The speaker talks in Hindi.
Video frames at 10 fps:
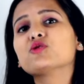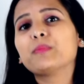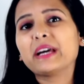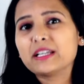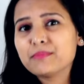जो
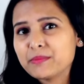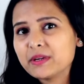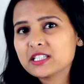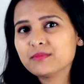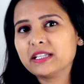पहले
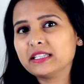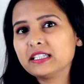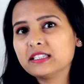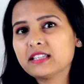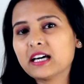मेंबरशिप लेने
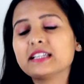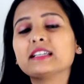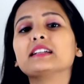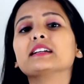की तारीख